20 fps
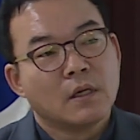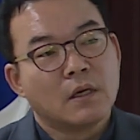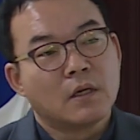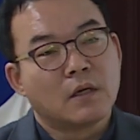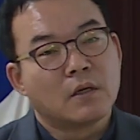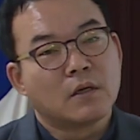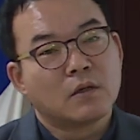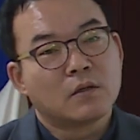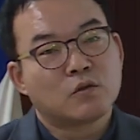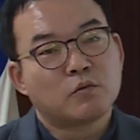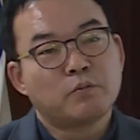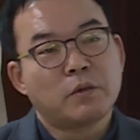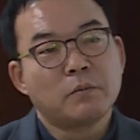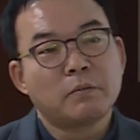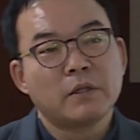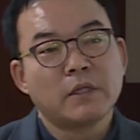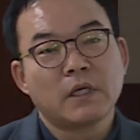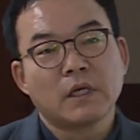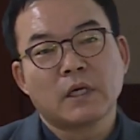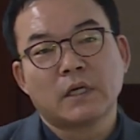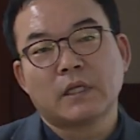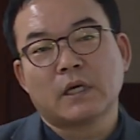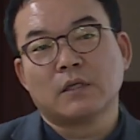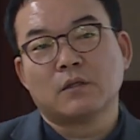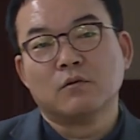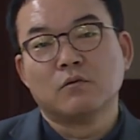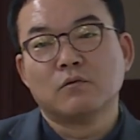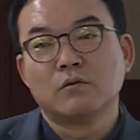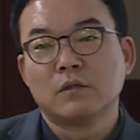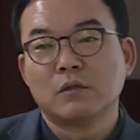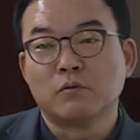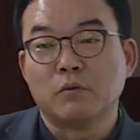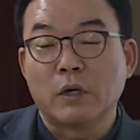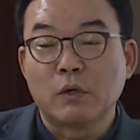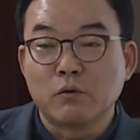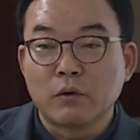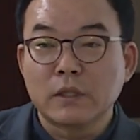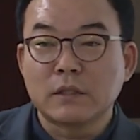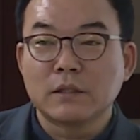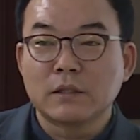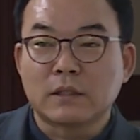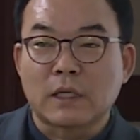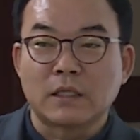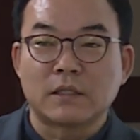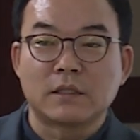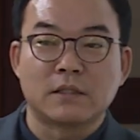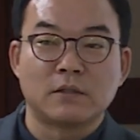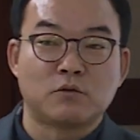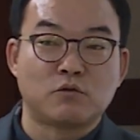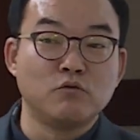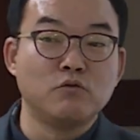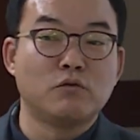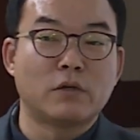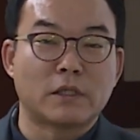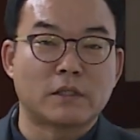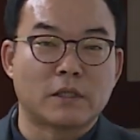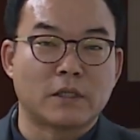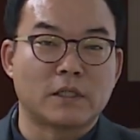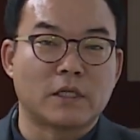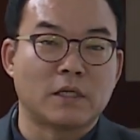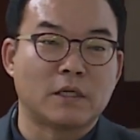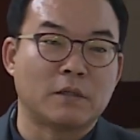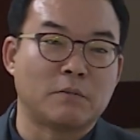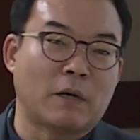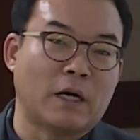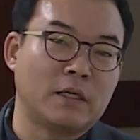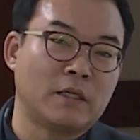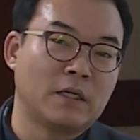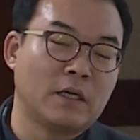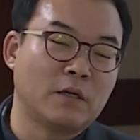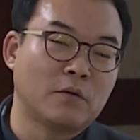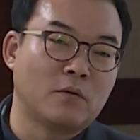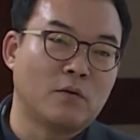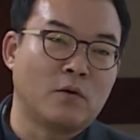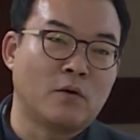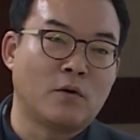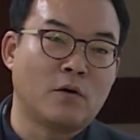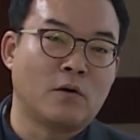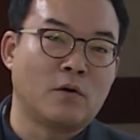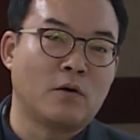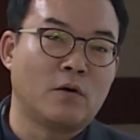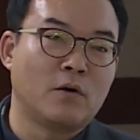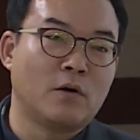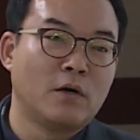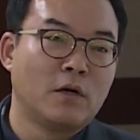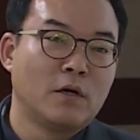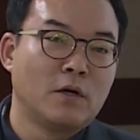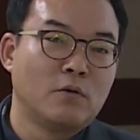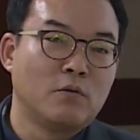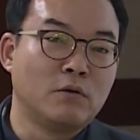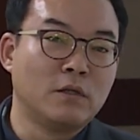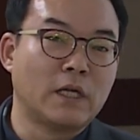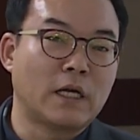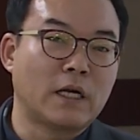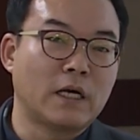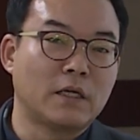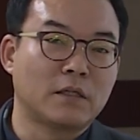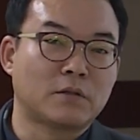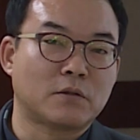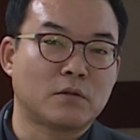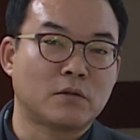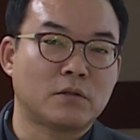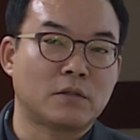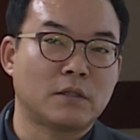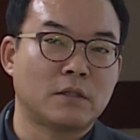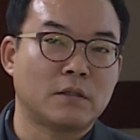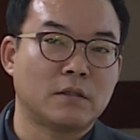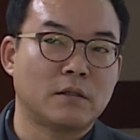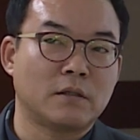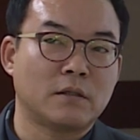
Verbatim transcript: 어, 숯불 번데기에 대한 연구는 외국에서 사실 중국에서 굉장히 많이 했고 우리나라에서도 저,